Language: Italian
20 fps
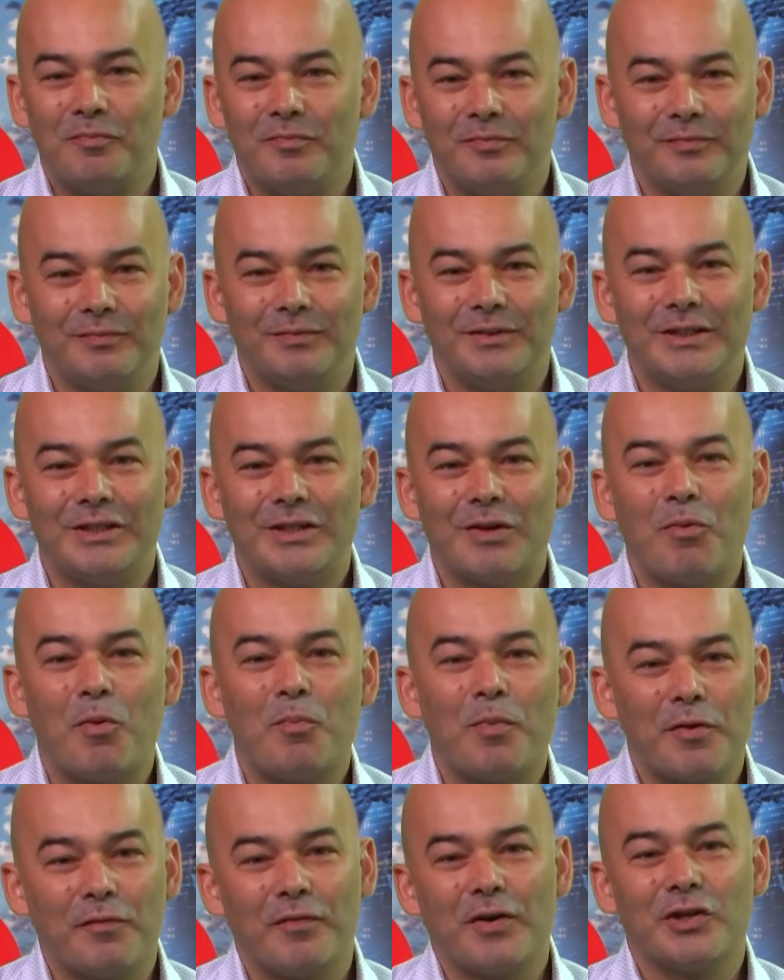diciamo
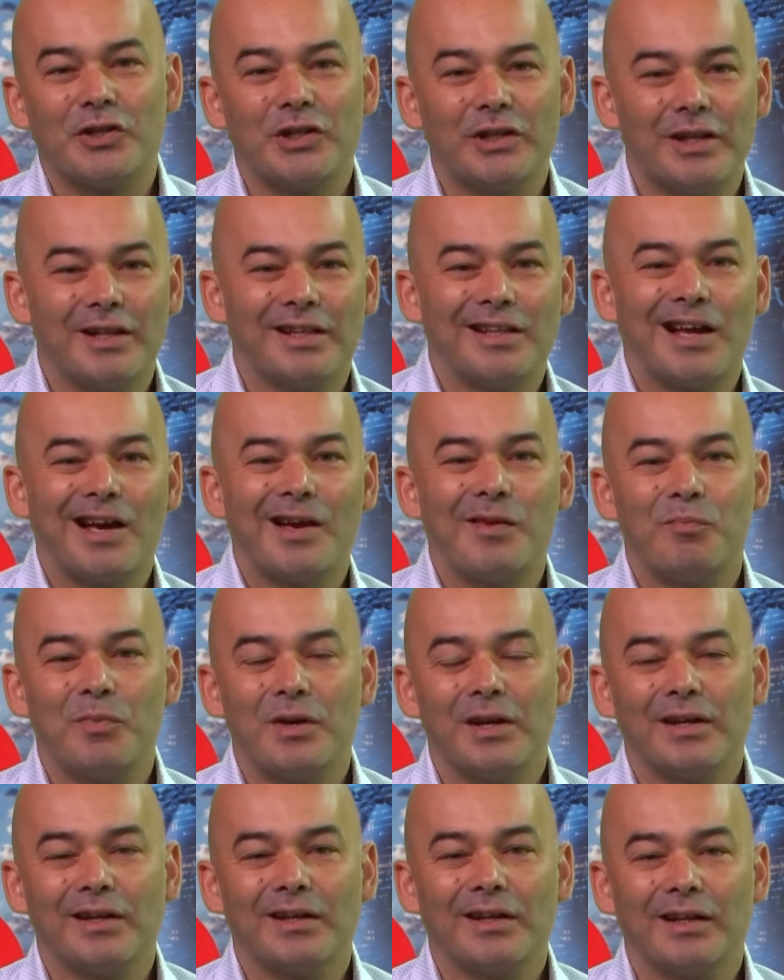per fasce d'età e
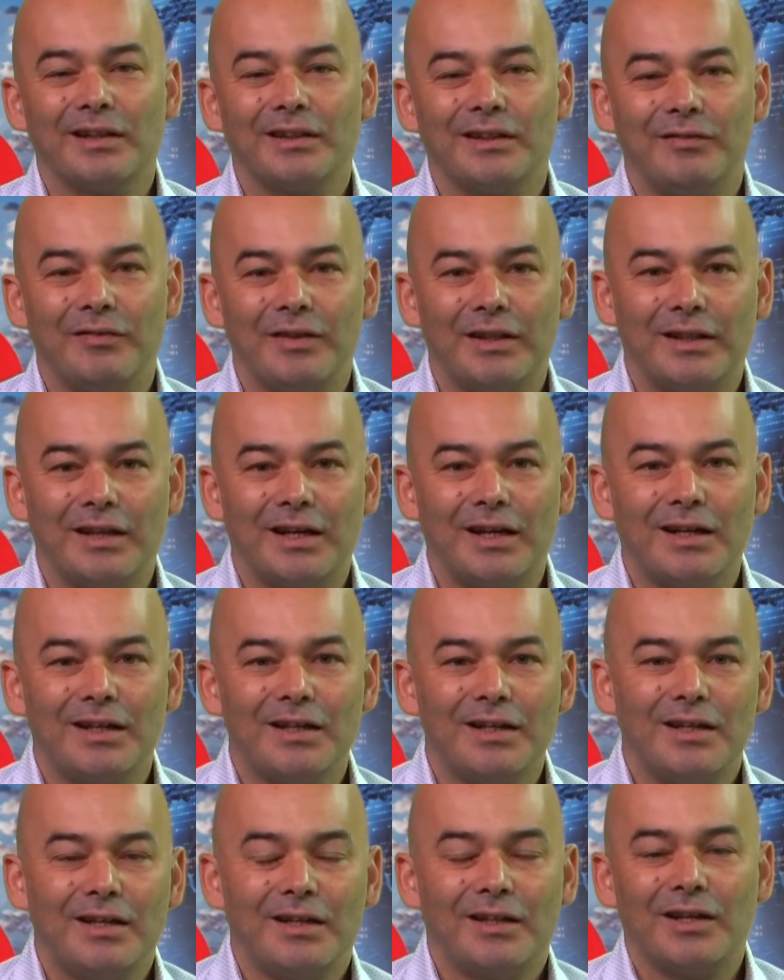per attività,
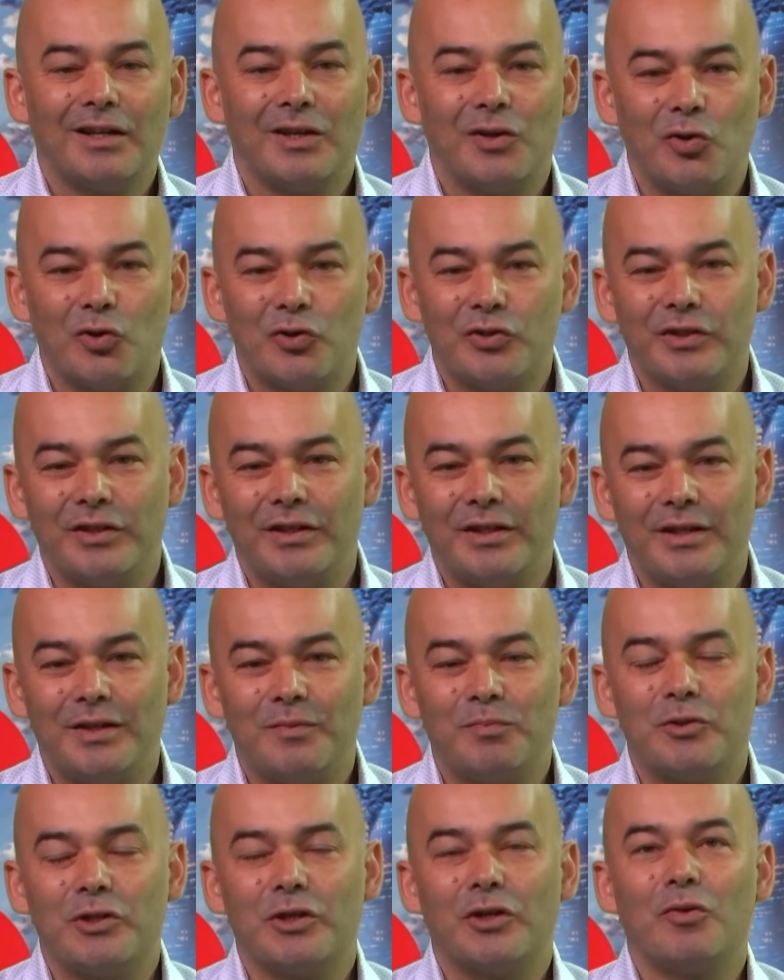dai corsi di
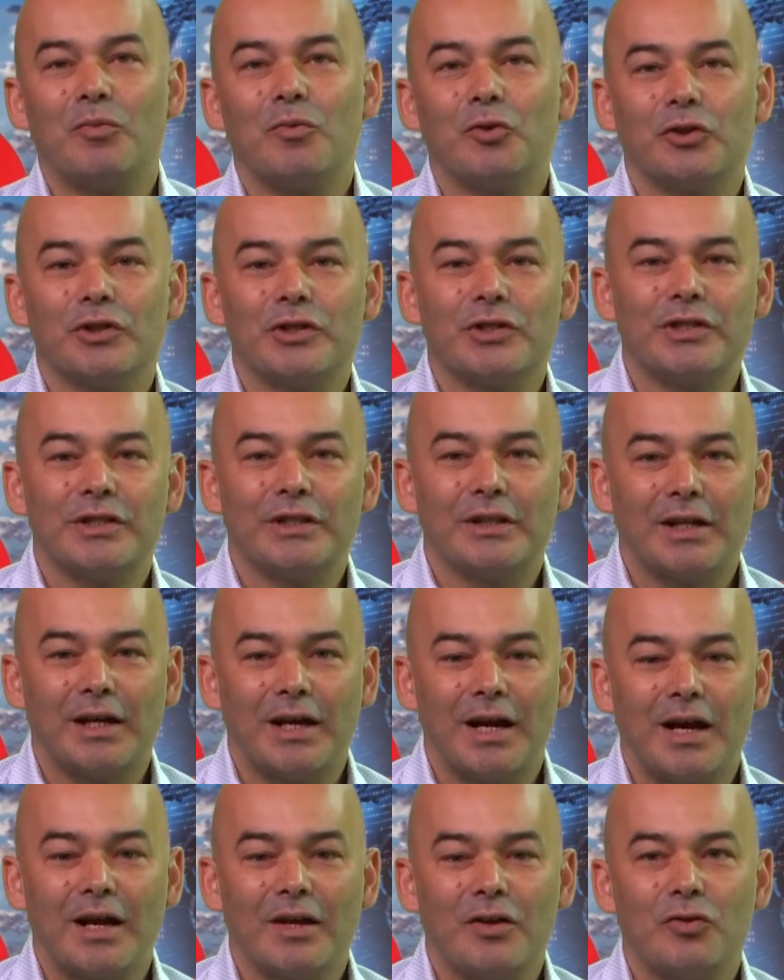
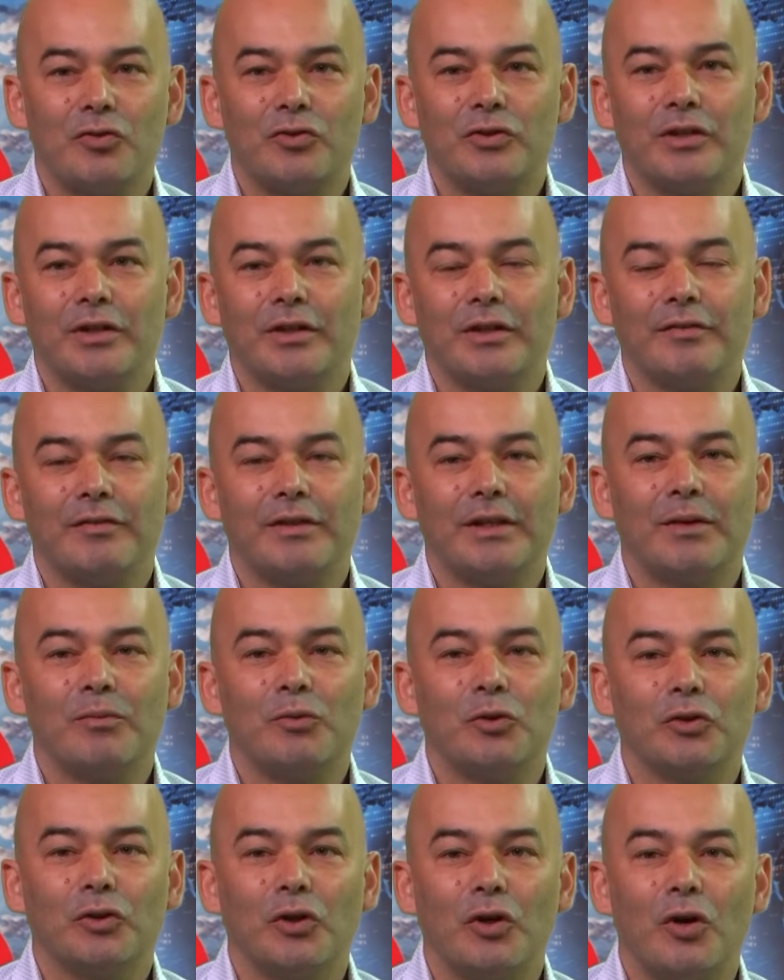psicomotricità ai corsi di attività
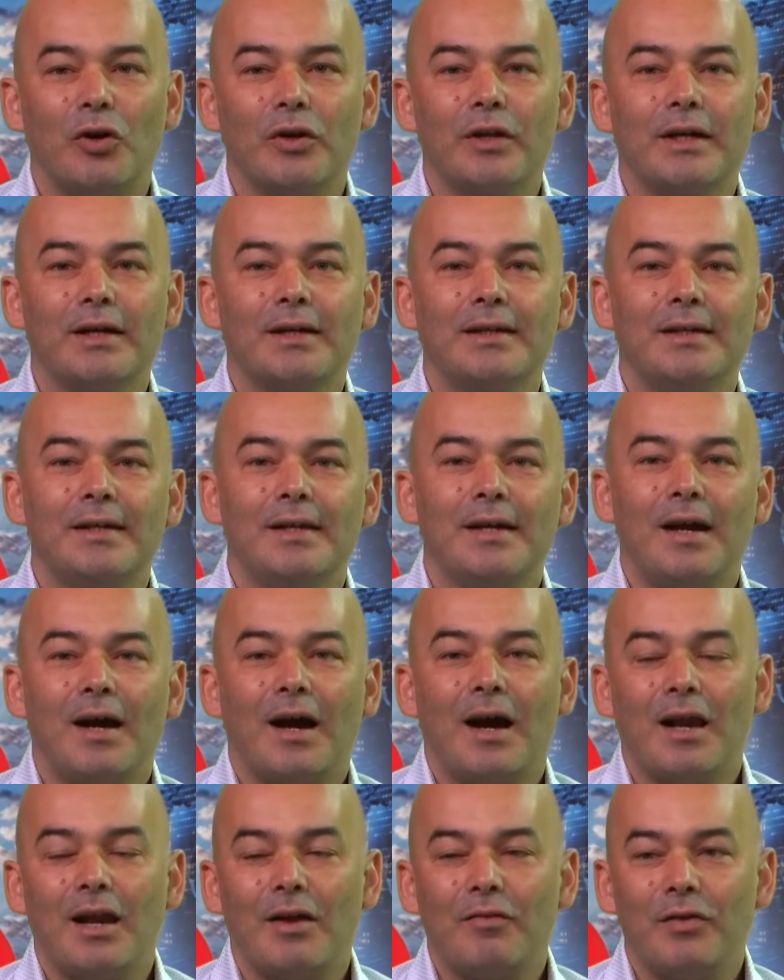motoria
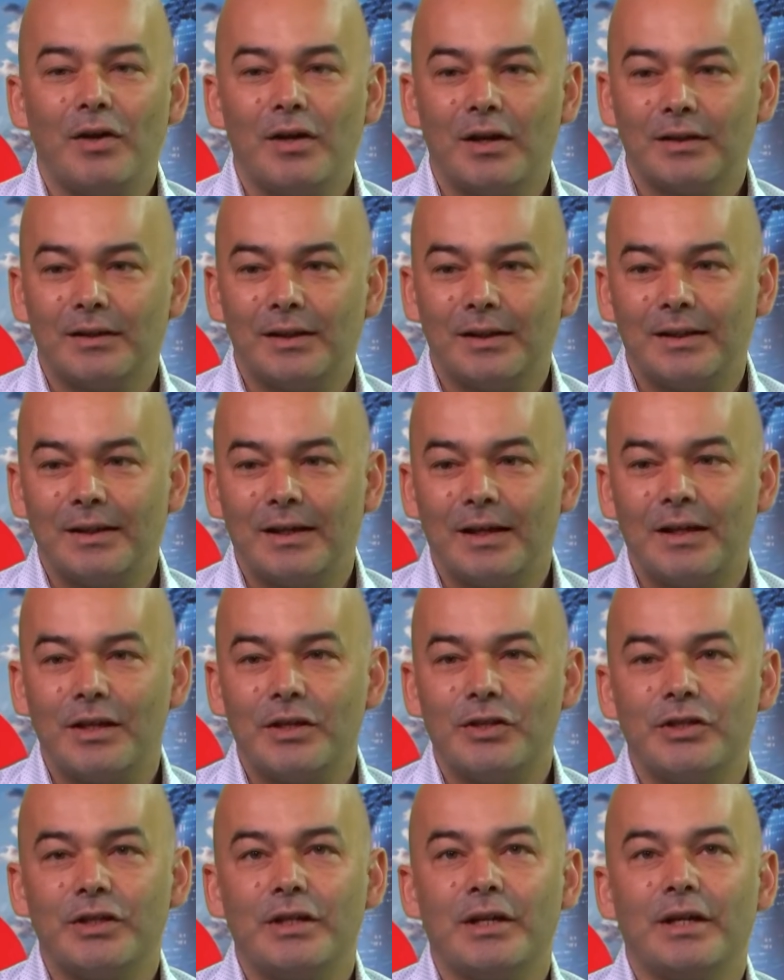alla via l'atletica
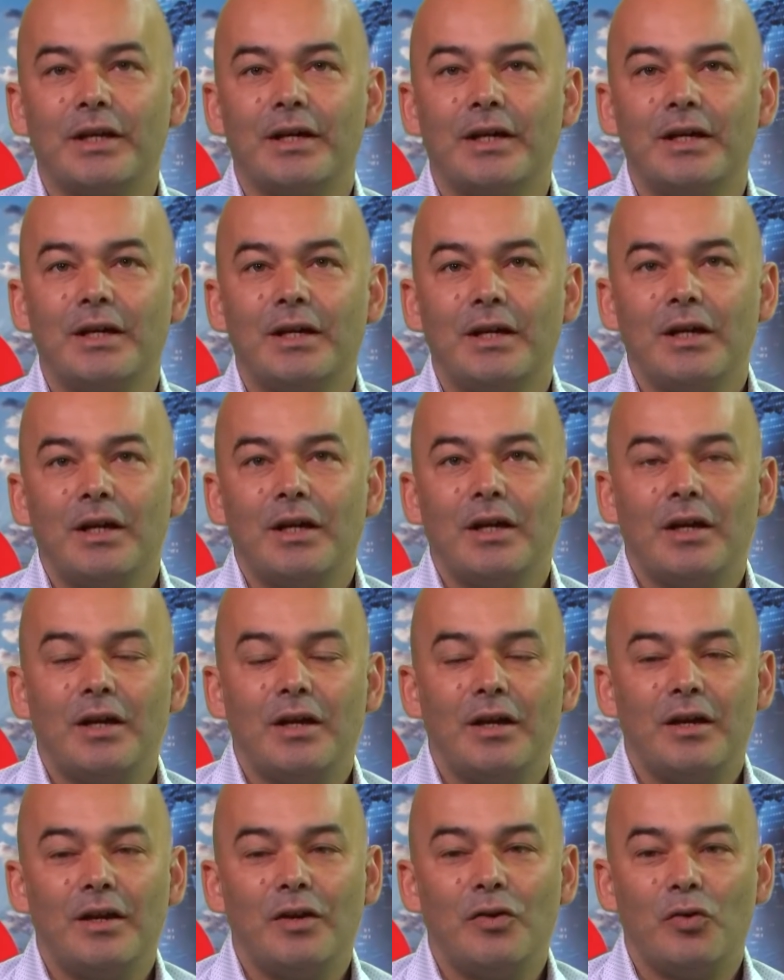leggera
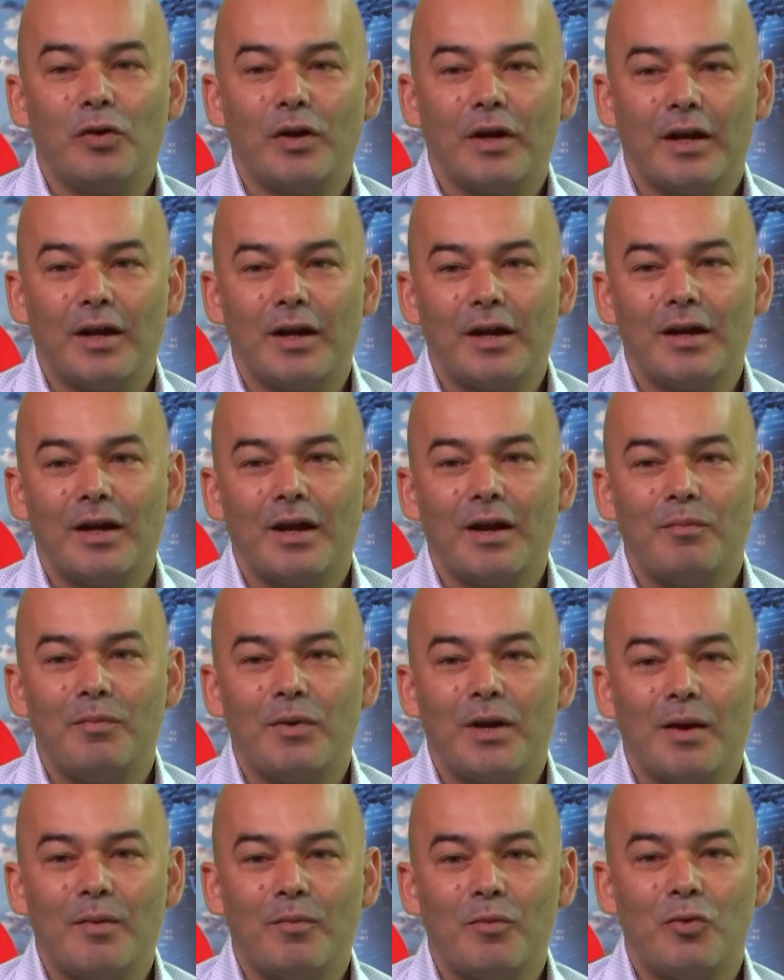eh, nonché
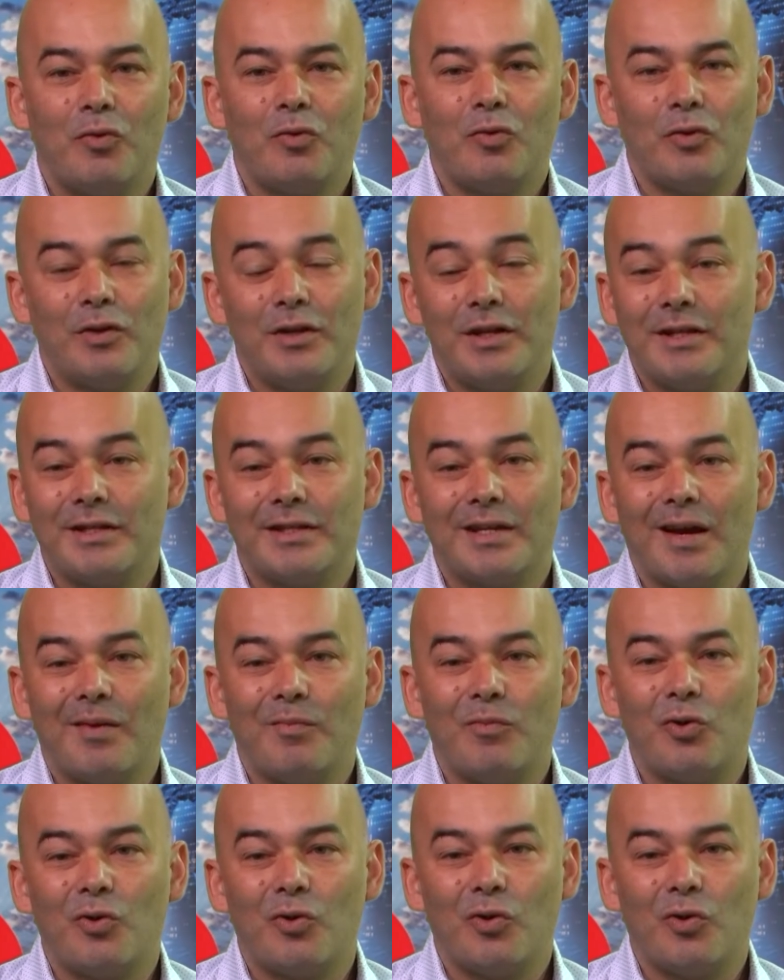abbiamo, iniziamo